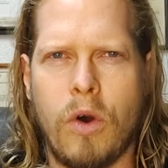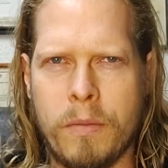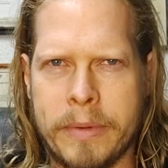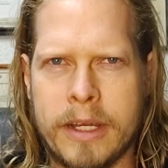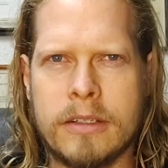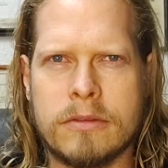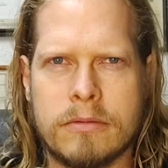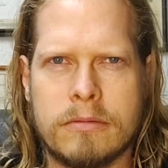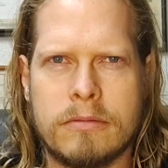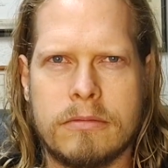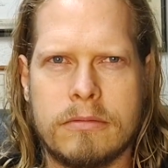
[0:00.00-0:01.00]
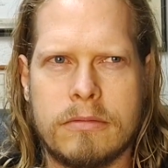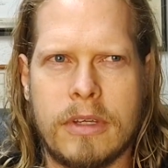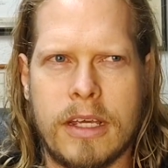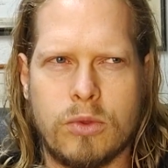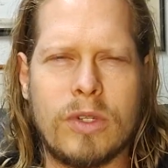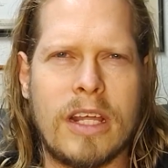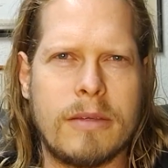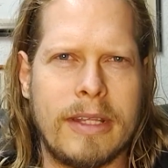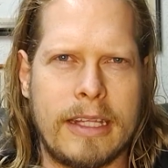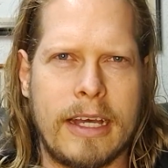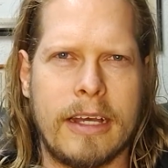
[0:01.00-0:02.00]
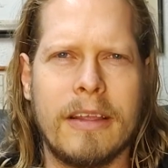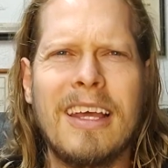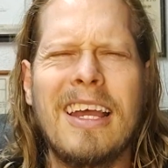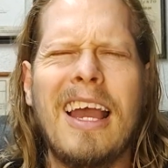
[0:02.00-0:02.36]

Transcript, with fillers: hombre es una desventaja.